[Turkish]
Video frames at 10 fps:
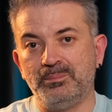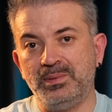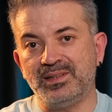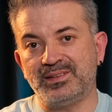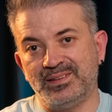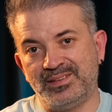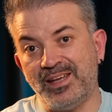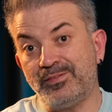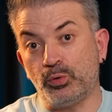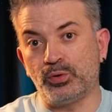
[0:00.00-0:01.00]
bir
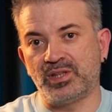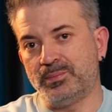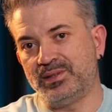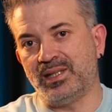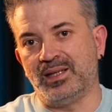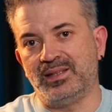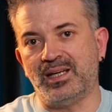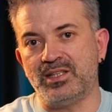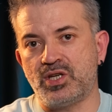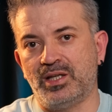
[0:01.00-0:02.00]
test ortamında
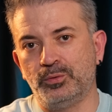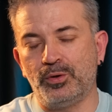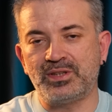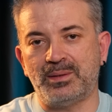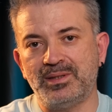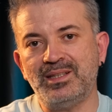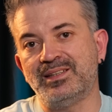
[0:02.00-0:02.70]
yani canlı ortamda değil